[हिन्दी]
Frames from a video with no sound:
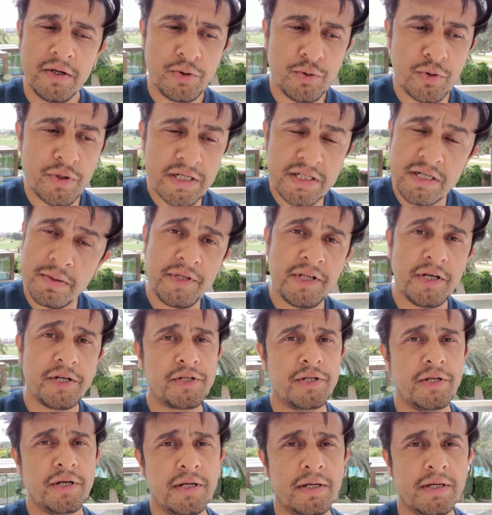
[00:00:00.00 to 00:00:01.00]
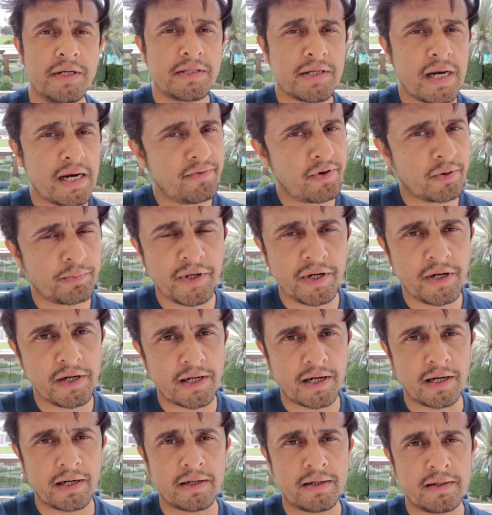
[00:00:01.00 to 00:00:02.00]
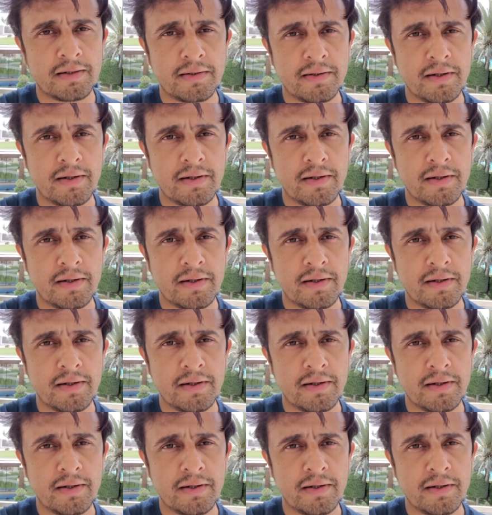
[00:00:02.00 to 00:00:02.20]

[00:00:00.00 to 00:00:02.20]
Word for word: जो किसी भी देश ने सही वक्त पर नहीं खेला